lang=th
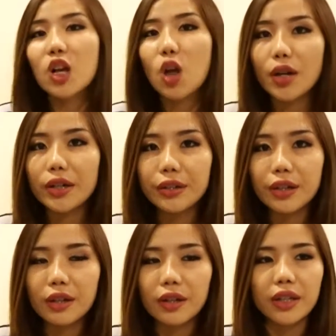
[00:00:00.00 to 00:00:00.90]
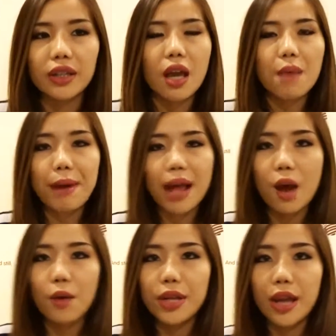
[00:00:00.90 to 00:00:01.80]
ก่อนอื่นเลยแพล
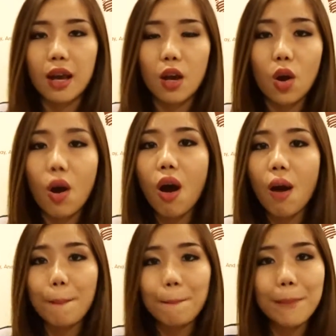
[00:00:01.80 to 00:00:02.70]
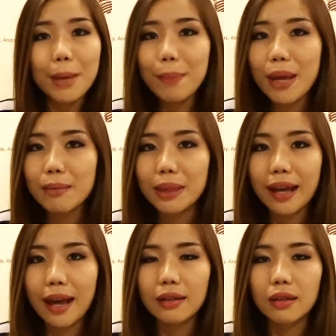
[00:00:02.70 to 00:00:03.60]
วเนี่ยก็ไม่เป็นเหมือน
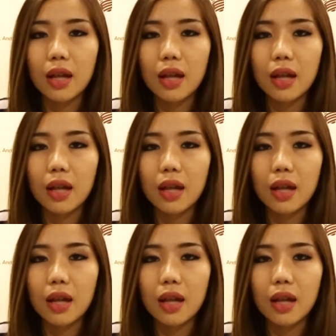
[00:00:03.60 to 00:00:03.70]
กัน